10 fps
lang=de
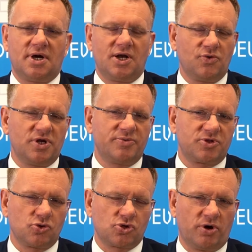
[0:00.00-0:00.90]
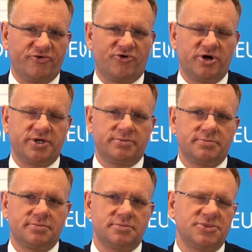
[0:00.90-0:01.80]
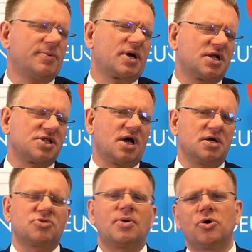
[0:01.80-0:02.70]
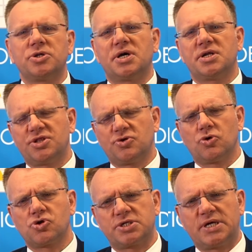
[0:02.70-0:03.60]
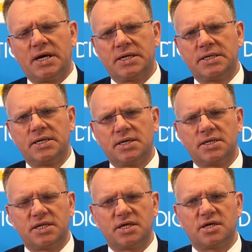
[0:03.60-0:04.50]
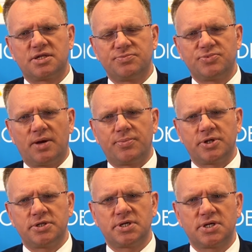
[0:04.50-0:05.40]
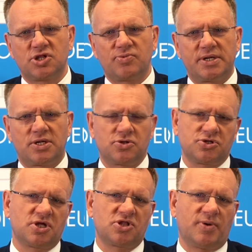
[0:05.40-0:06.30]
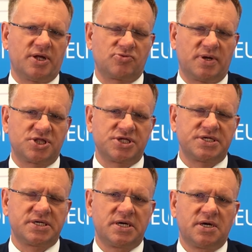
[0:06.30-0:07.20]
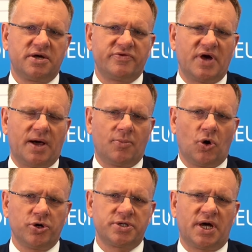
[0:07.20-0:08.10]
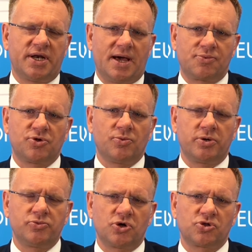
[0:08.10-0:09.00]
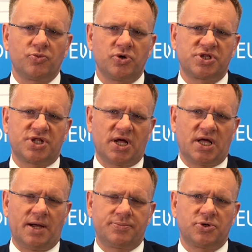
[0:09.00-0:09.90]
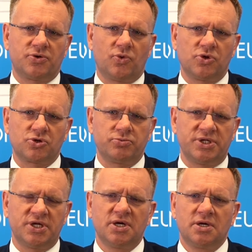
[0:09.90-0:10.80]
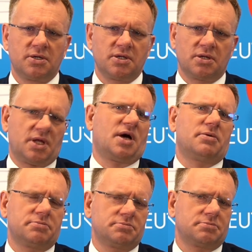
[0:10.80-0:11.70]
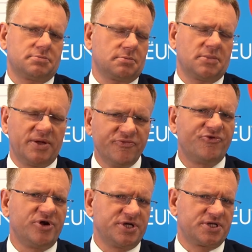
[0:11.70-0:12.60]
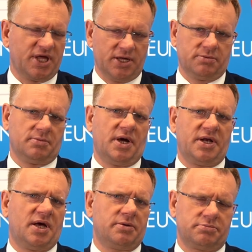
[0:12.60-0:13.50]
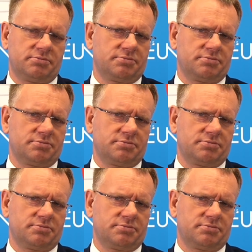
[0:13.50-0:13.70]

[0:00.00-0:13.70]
Hallo, liebe Zuschauer und Freunde. Ja, man kann sagen, es war heute ein historischer Tag, der 7. April 2022. Wir haben heute eine Abstimmung im Deutschen Bundestag gehabt, wo es um die ja, Impfpflicht ging, eine